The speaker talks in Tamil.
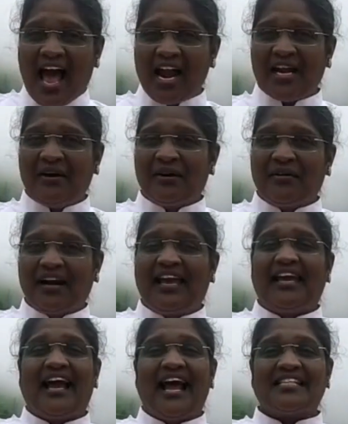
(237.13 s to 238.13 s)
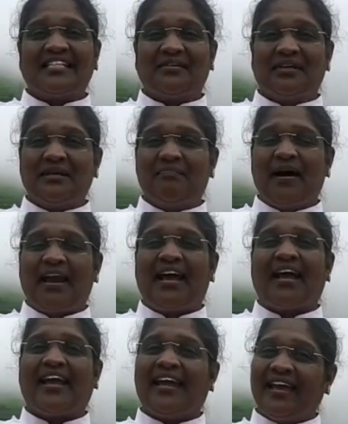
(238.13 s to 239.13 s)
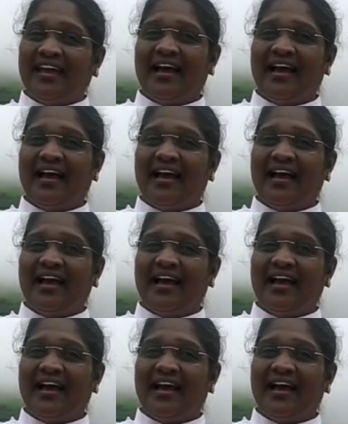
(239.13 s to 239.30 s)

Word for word: ஆண்டவர் உங்களை ஆசீர்வதிப்பாராக